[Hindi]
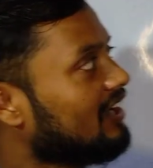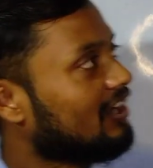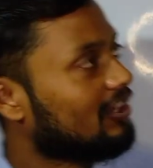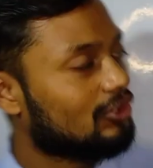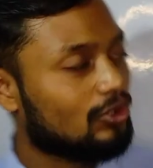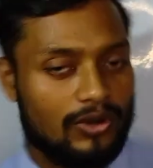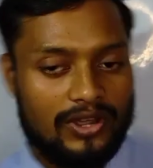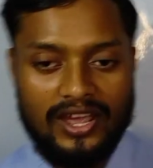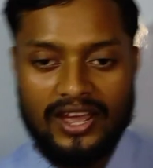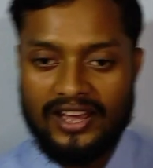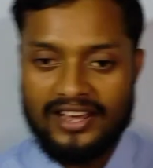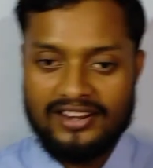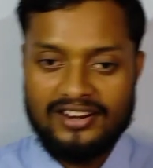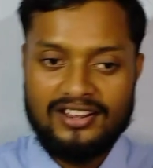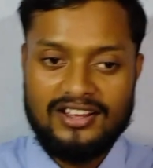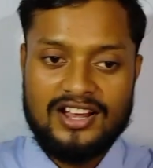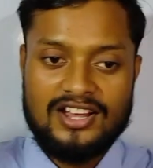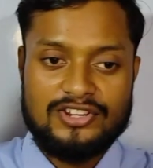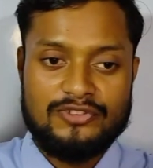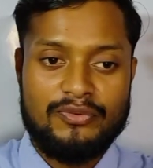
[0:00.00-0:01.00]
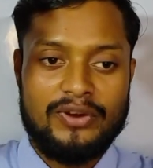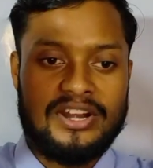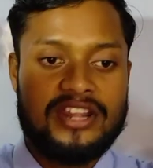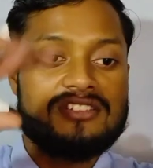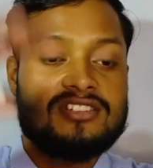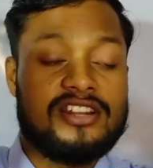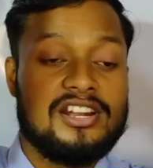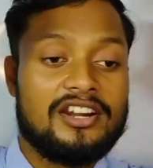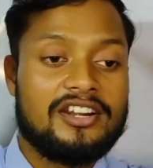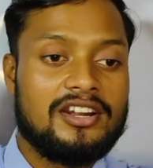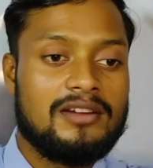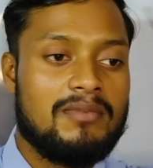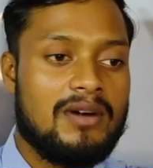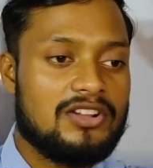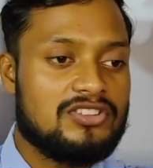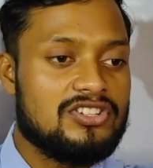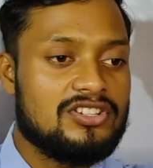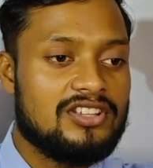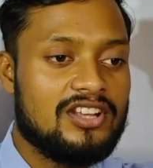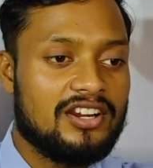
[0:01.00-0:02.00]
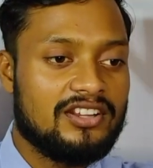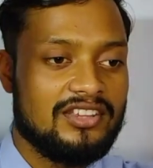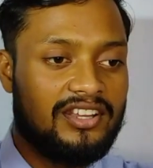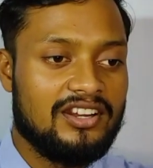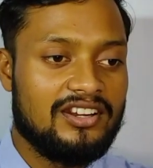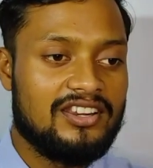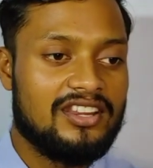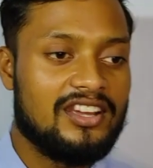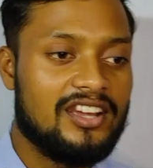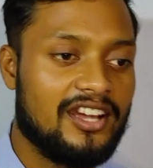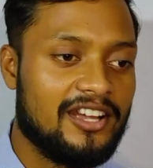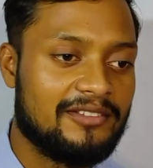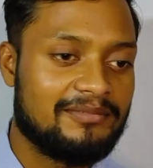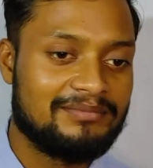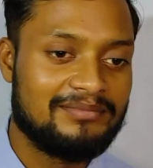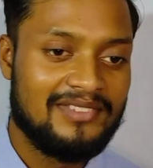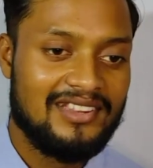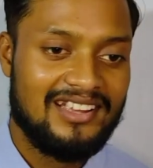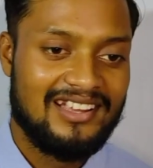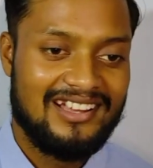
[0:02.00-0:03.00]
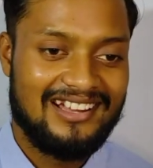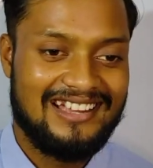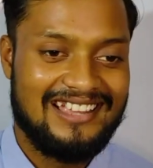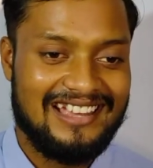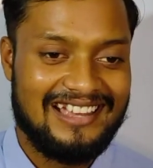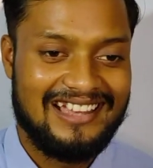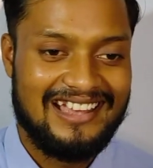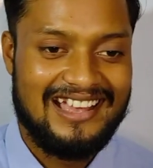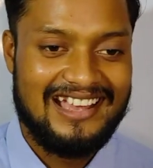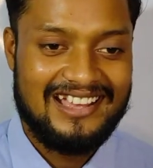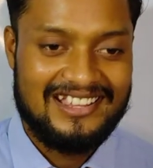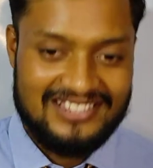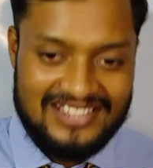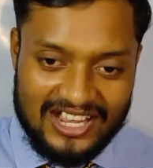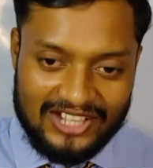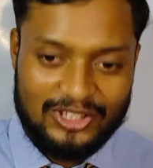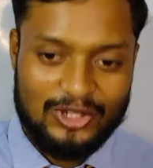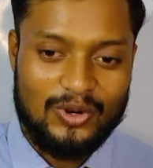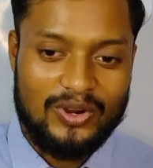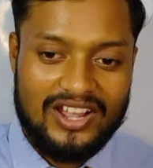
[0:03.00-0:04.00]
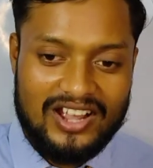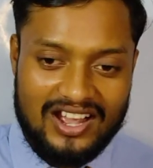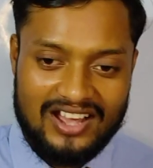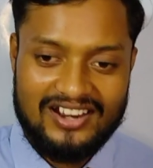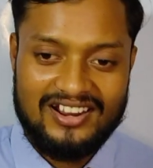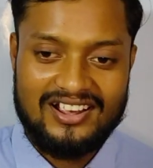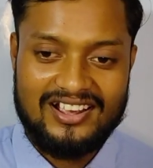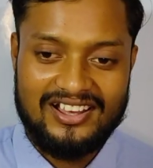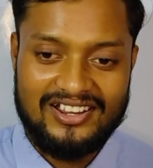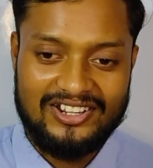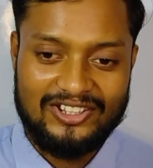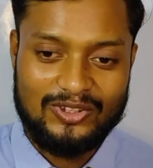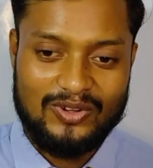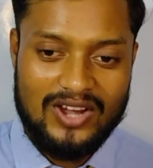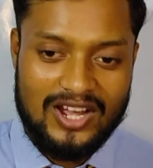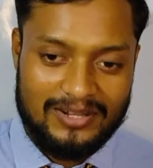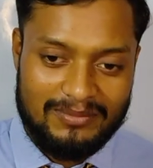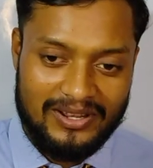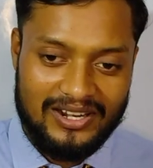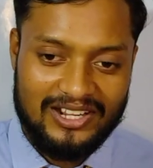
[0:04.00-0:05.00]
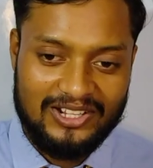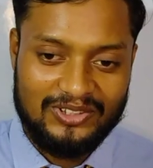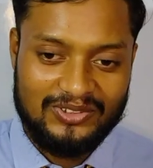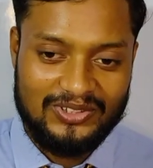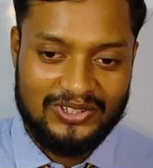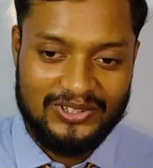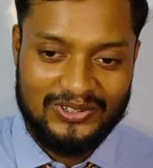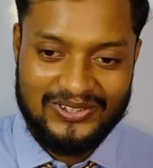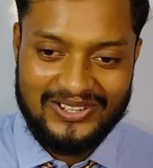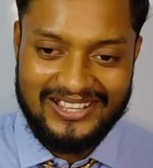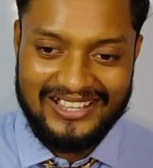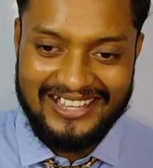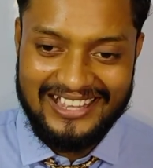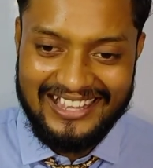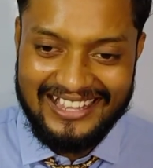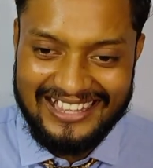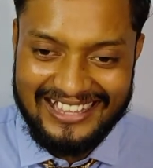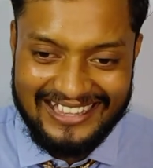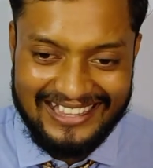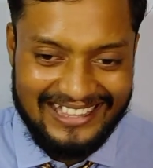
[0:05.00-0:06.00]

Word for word: uh, तो खैर आज वेडिंग से रिलेटेड बातचीत करते हैं ठीक है जाते होगे खाना खाने तो हाथ फैला देते होगे हैं